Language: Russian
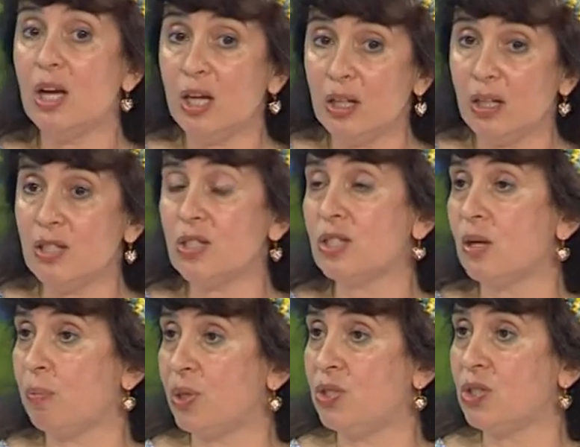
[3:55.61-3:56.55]
И,
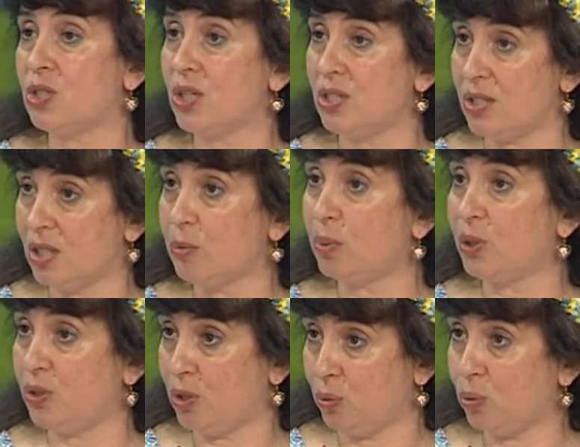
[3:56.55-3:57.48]
конечно, поддержать тех
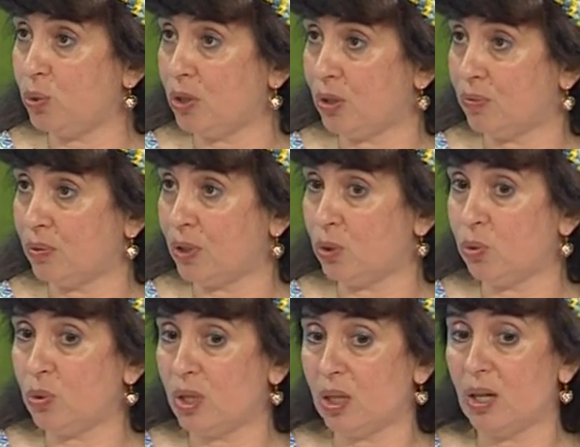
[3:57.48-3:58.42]
патриотов,
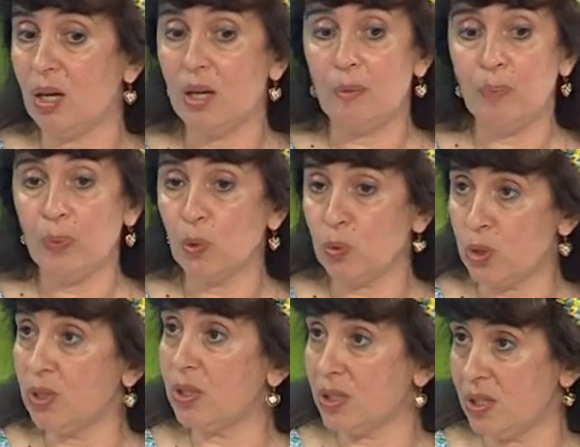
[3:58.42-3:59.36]
которые
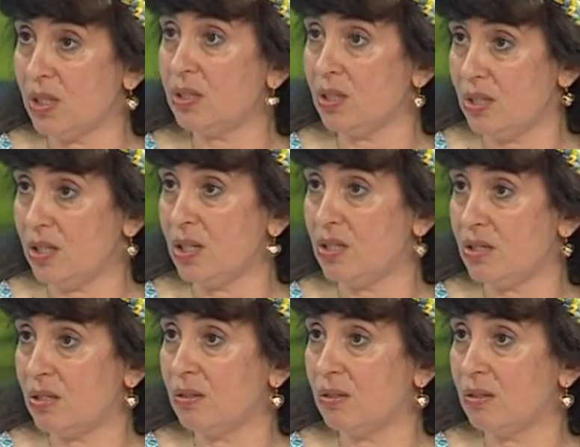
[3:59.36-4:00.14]
очень хотят одеть